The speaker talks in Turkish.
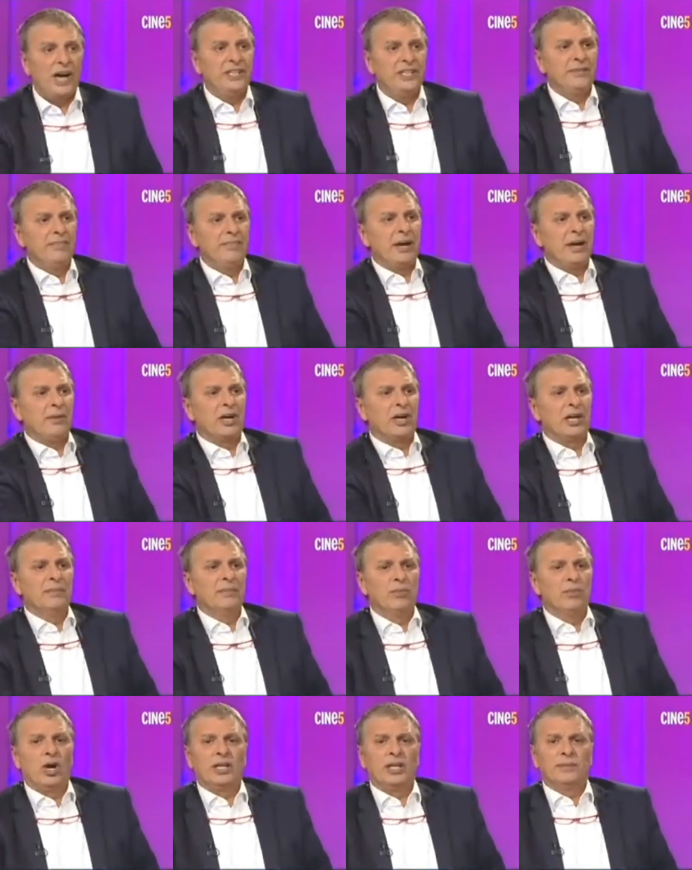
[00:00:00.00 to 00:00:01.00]
Aydın Bey
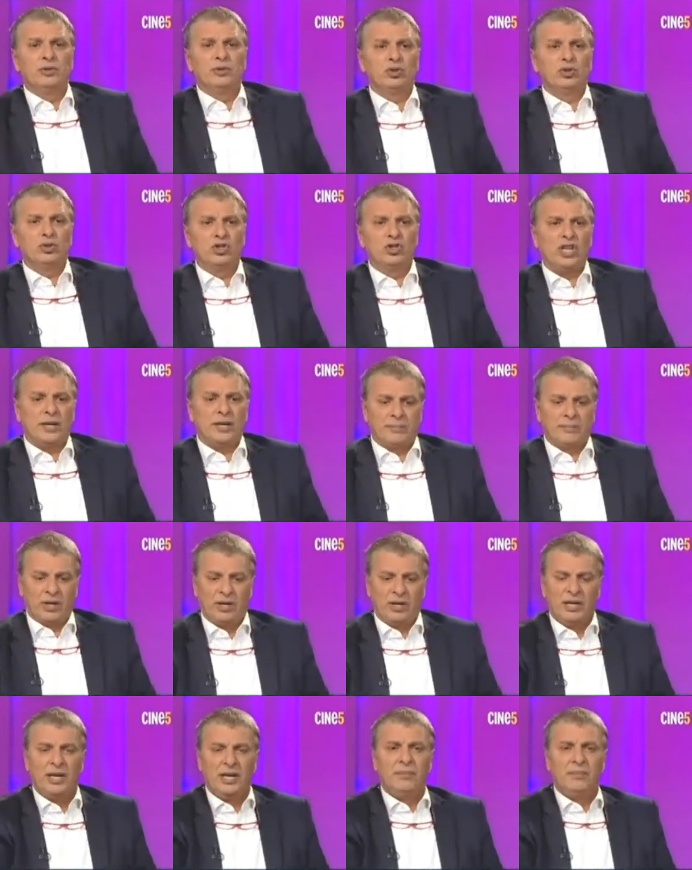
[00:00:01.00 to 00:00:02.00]
bakalım bu adamı tutacak
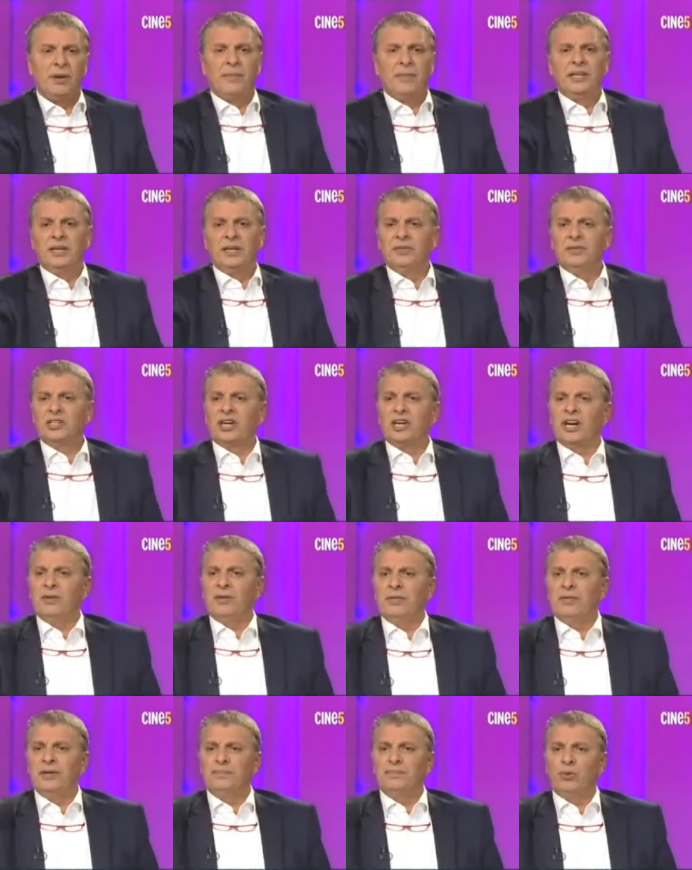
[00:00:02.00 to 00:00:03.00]
mı? Mehmet Emin
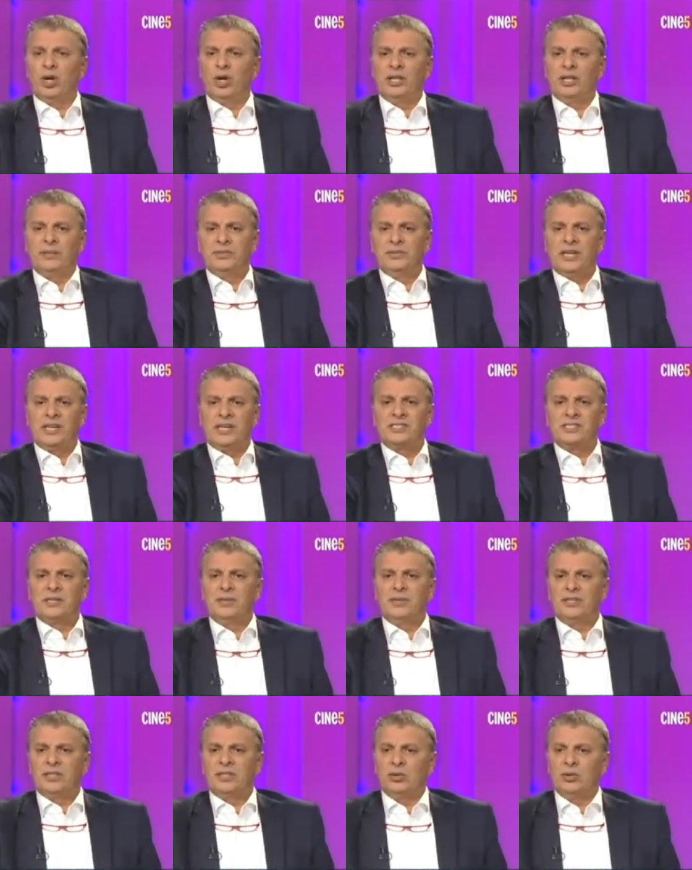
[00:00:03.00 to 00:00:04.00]
Kara Mehmet bu adamı
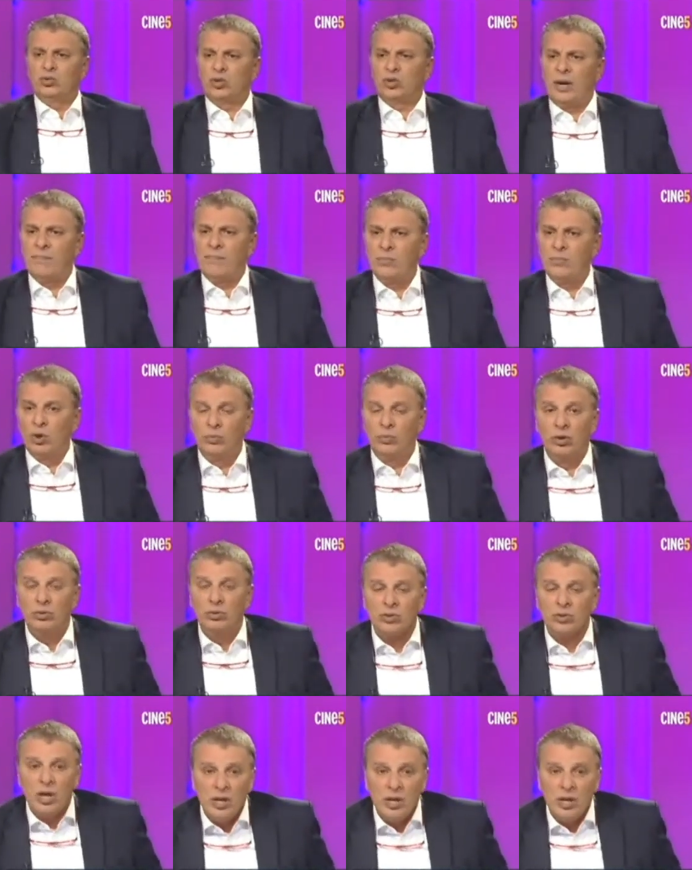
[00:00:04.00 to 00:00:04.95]
yazdırmaktan utanmıyor mu?